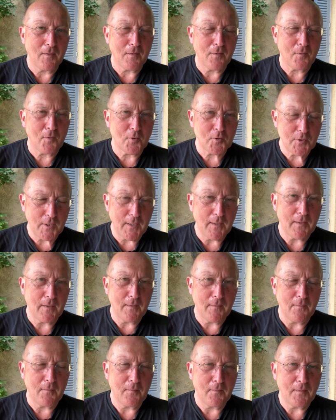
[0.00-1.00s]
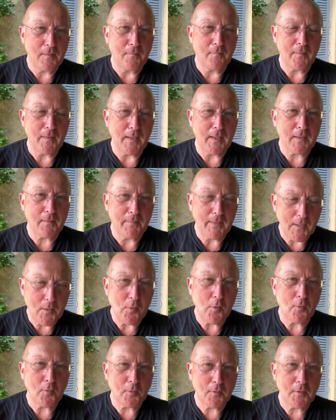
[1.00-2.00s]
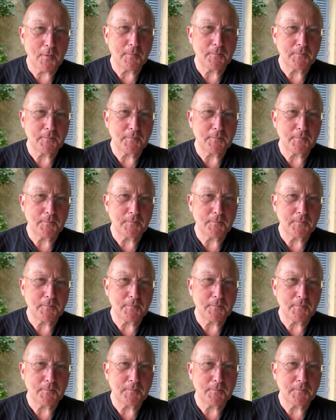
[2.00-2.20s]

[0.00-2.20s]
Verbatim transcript: Gott schenke Ihnen diese Erquickung